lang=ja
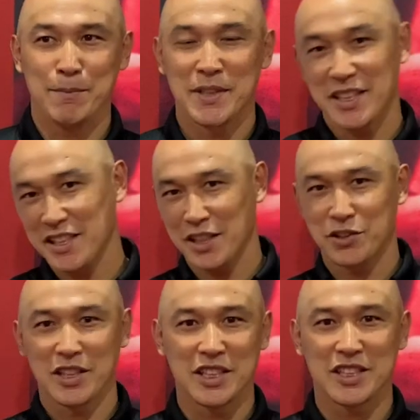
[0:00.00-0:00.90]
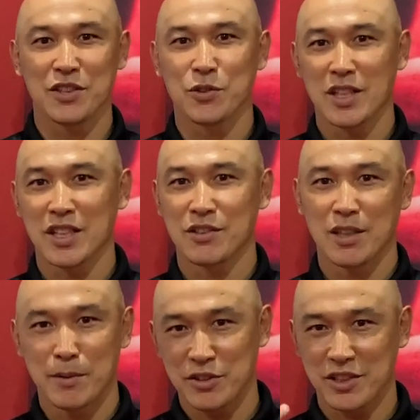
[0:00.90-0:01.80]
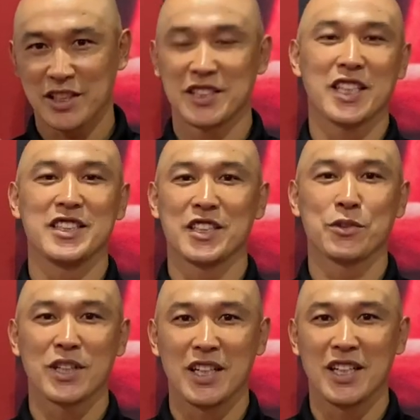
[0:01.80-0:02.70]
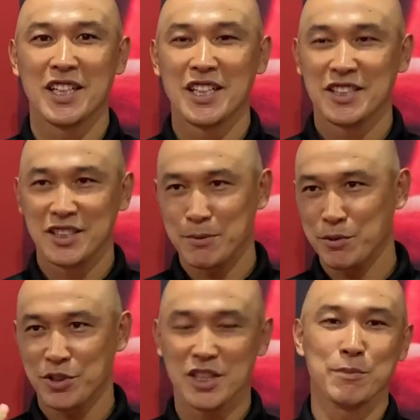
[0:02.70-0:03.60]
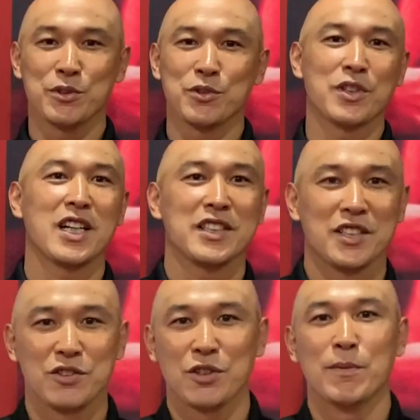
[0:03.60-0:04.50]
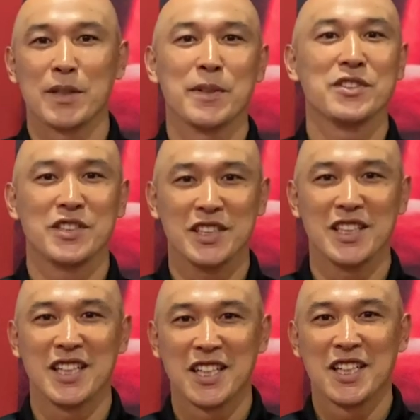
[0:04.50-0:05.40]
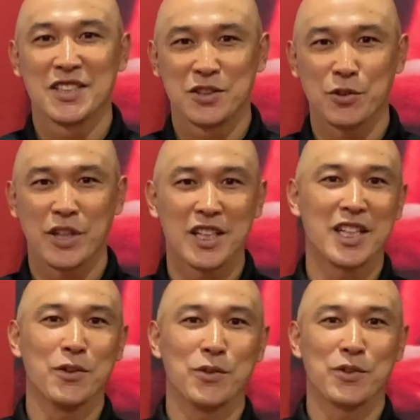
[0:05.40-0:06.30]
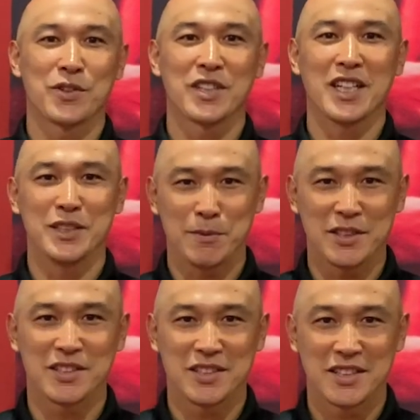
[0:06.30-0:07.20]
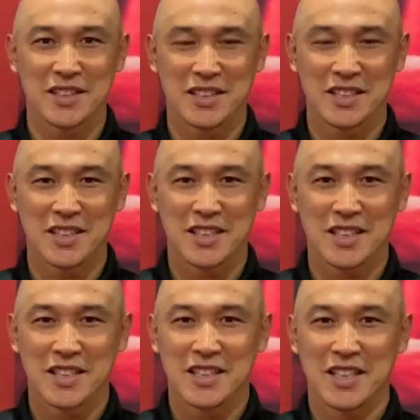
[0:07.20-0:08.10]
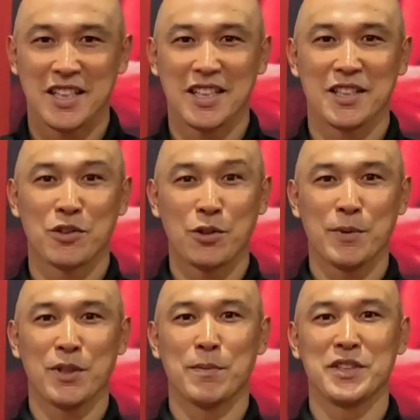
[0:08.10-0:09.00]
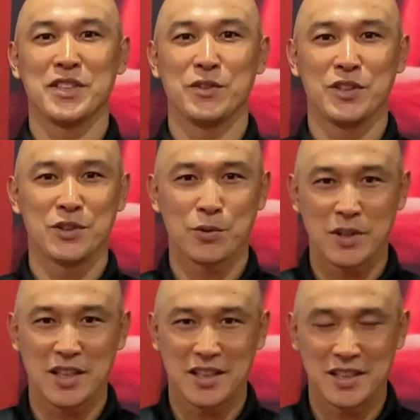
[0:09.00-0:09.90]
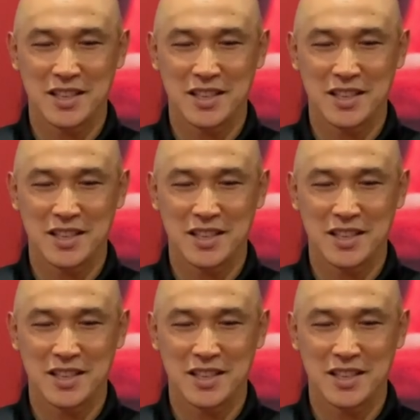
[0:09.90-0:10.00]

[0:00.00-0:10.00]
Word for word: 三木谷ハウスができたりとかクラブハウスがしっかりしたとかジムの施設もすごい変わってるっていうのもありますしすごい変化を感じます、え神戸の街の印象は